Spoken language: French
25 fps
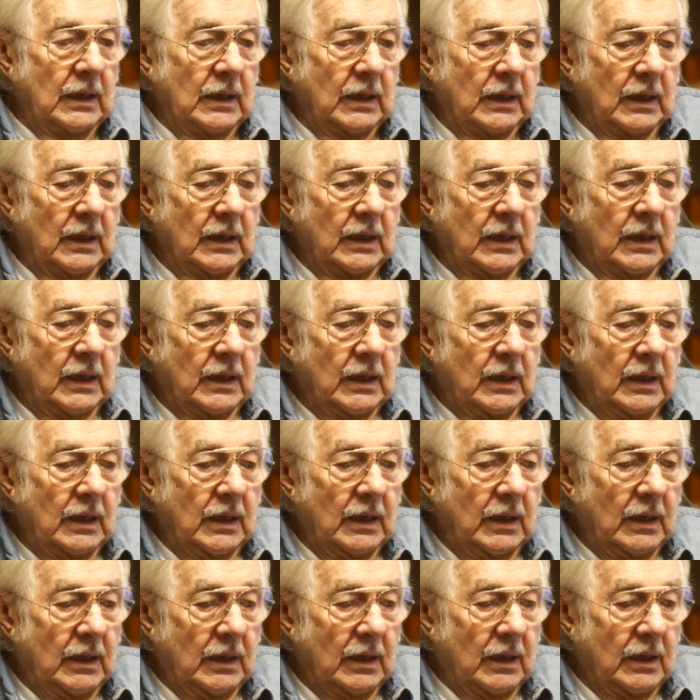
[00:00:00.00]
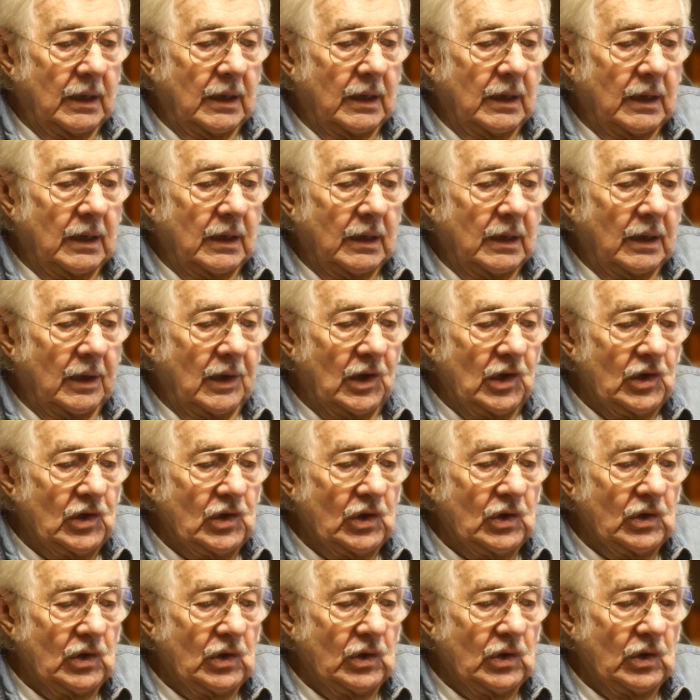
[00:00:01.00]
Et
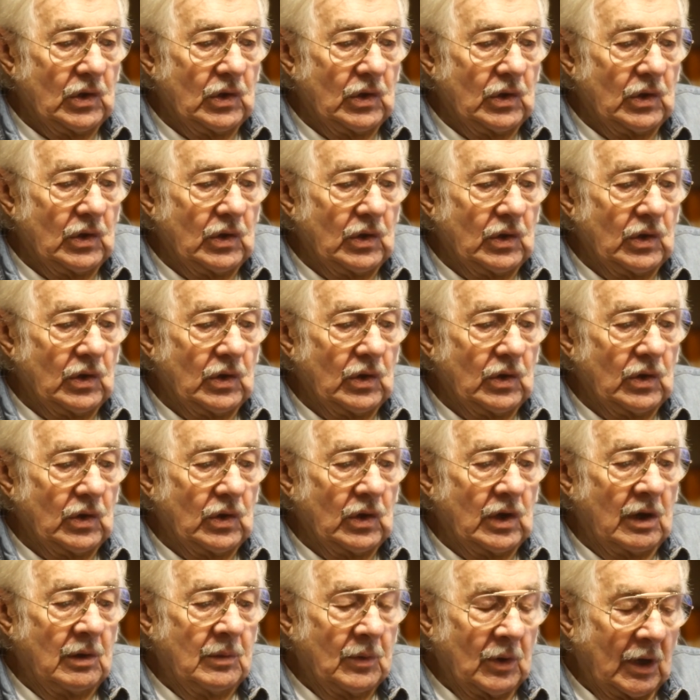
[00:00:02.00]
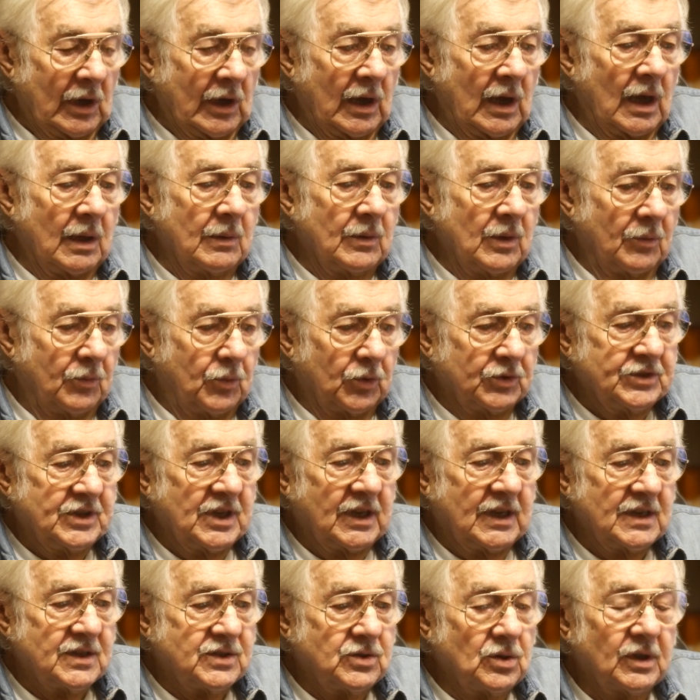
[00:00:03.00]
le me
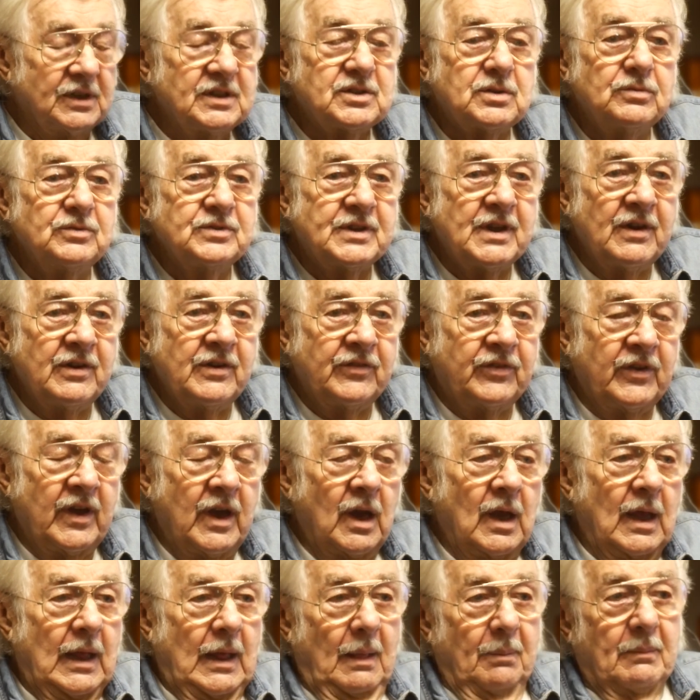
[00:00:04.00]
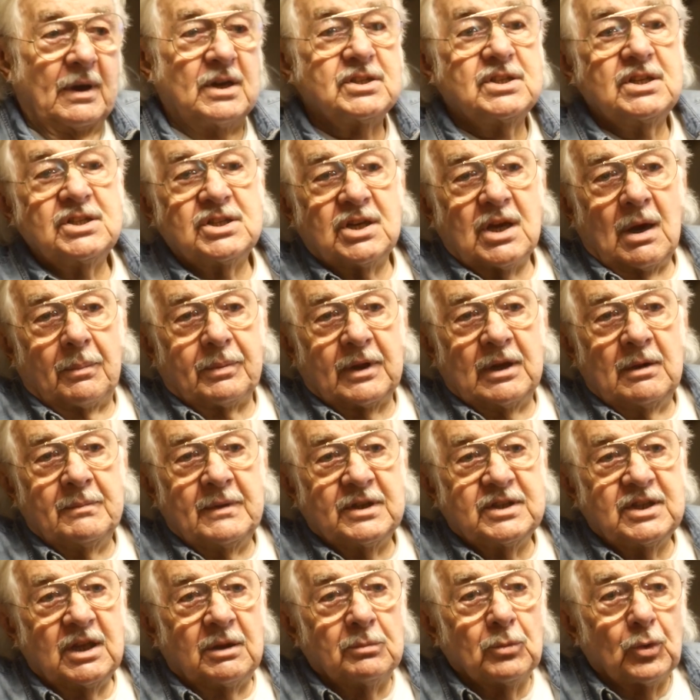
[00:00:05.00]
pose des questions. Qu'est-ce que vous savez faire bah, J'ai appris
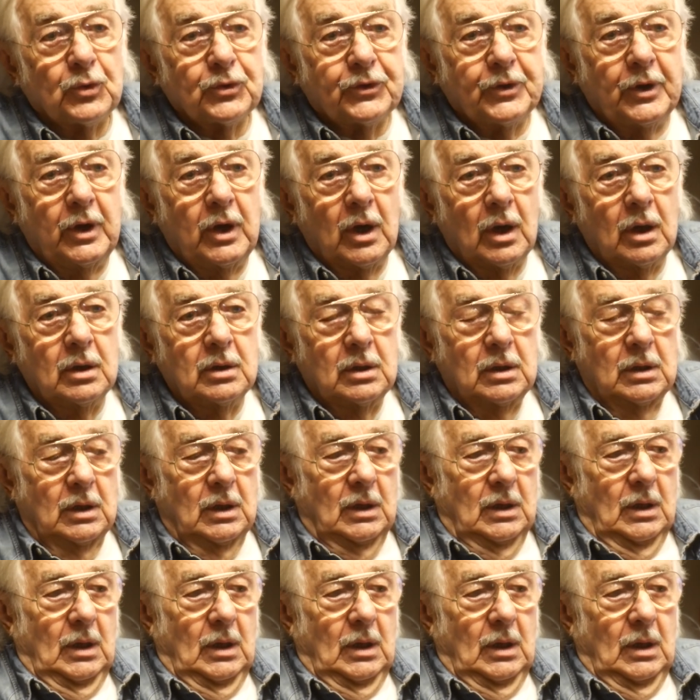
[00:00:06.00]
le métier de monteur